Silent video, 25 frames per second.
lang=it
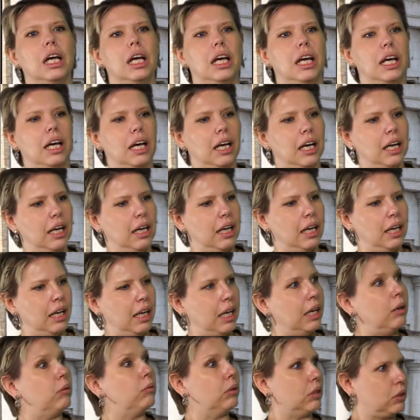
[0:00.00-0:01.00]
eh,
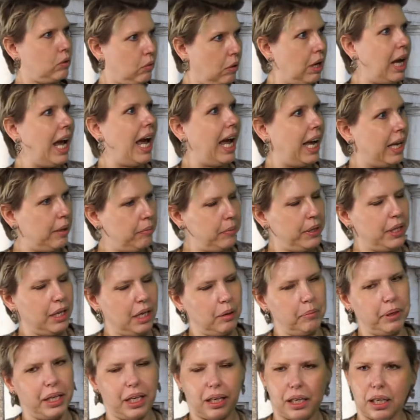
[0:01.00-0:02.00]
e una scuola IB
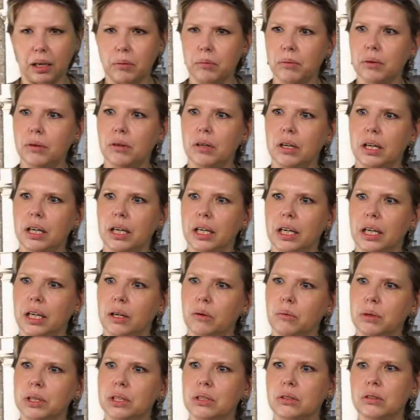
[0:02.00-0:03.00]
a Bergamo. Eh,
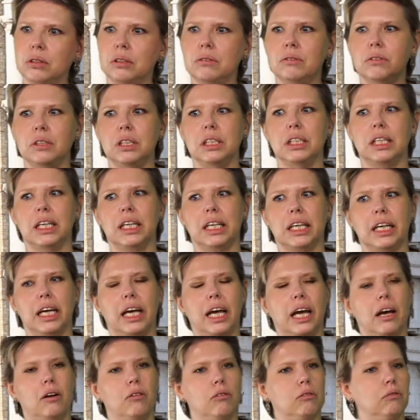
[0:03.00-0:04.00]
questo devo dire
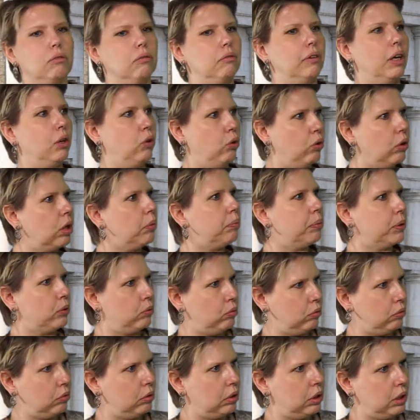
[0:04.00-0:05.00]
che è un valore per
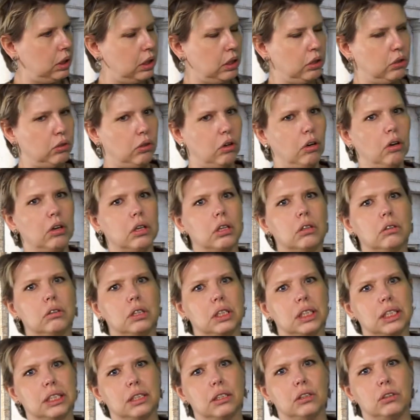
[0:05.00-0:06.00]
tutto il territorio,
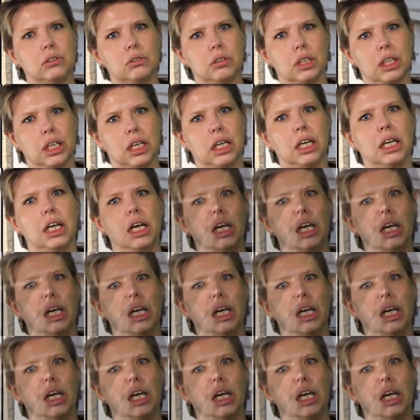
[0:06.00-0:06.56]
nel senso che